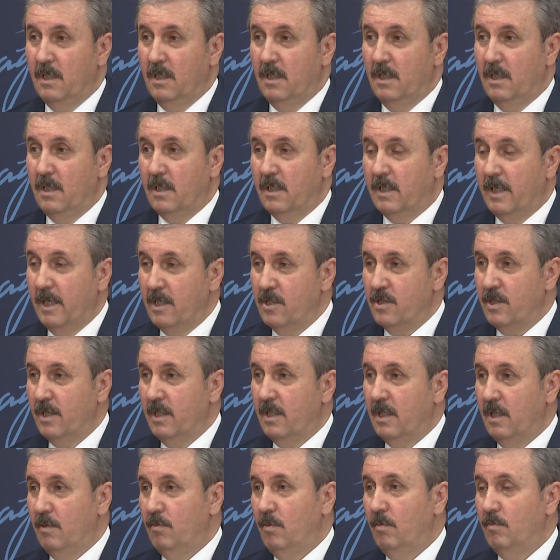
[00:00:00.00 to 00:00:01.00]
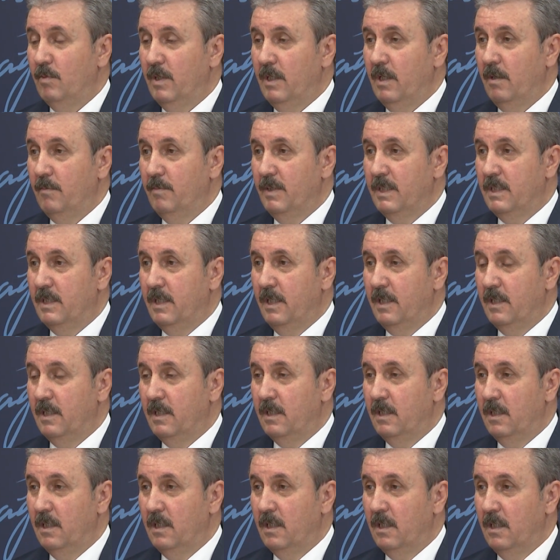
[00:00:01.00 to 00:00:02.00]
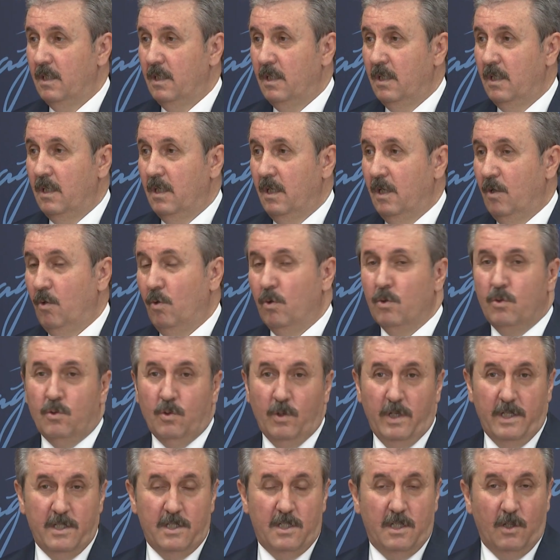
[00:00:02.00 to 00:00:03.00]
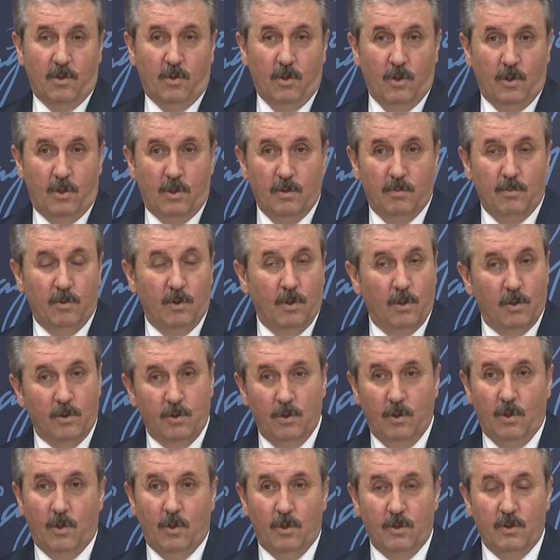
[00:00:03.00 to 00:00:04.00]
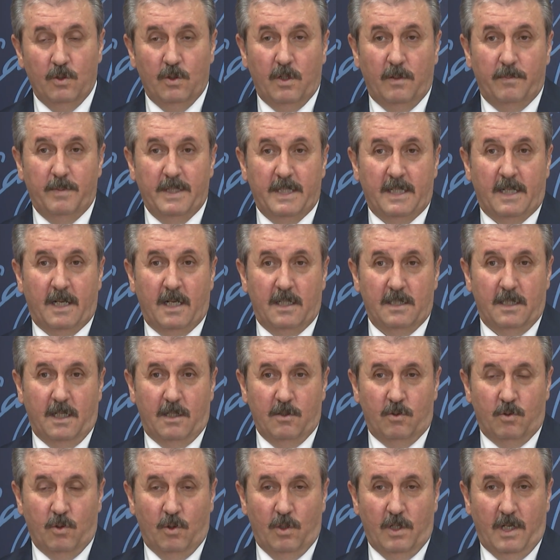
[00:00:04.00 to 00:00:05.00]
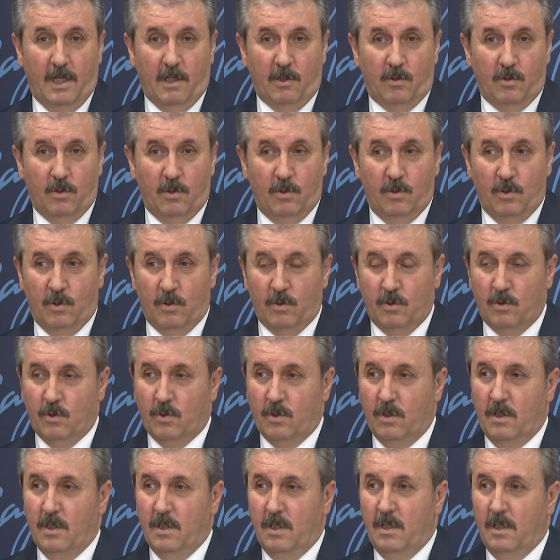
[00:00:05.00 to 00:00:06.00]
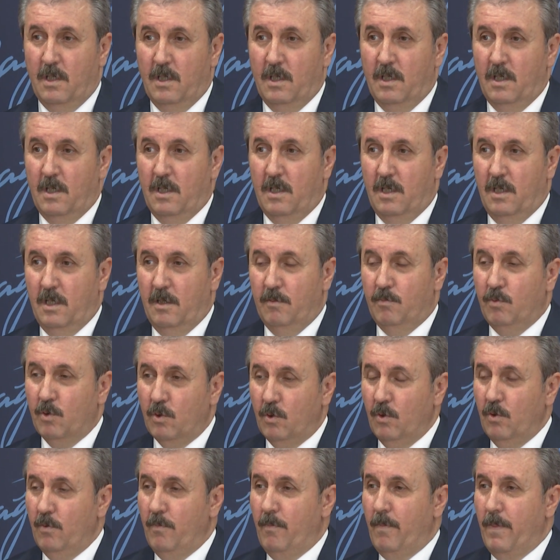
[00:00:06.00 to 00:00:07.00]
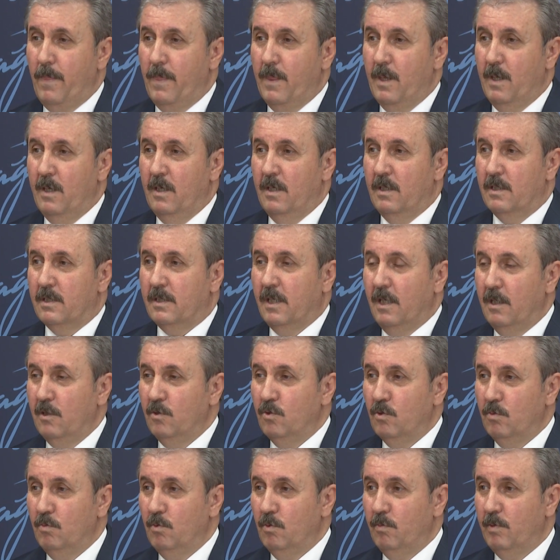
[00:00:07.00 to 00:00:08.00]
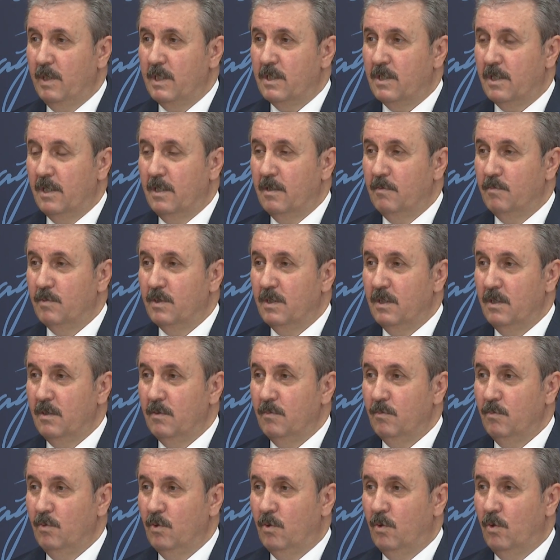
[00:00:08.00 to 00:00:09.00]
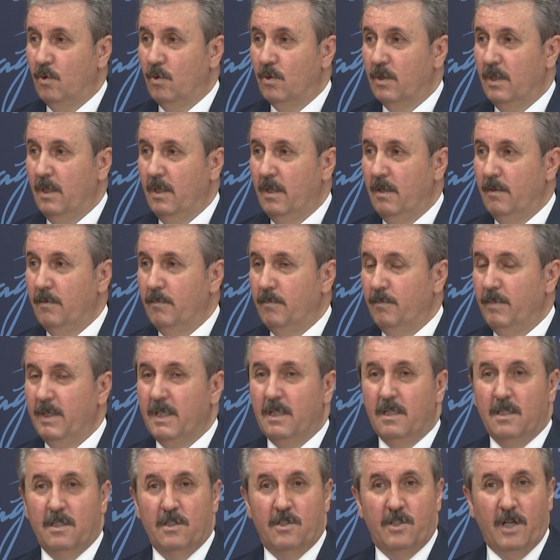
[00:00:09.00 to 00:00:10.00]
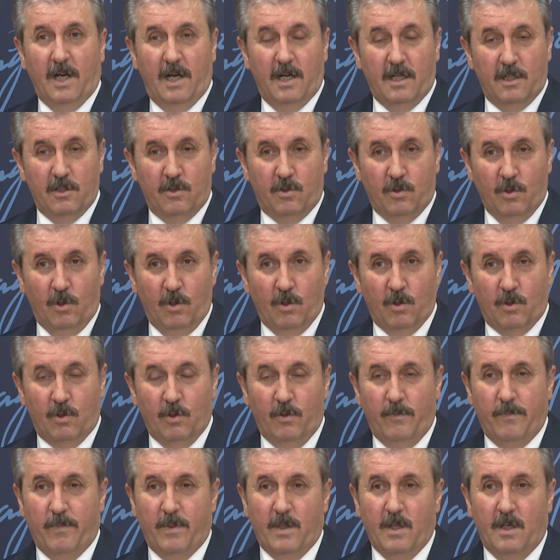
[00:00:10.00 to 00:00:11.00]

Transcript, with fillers: E, keşke tamamlanabilseydi. E, o süreçte kötü mü oldu? Yo, onu da bir kazanç olarak görüyoruz. E, bugün Sayın Cumhurbaşkanımızın bu konuda bir çağrısı oldu.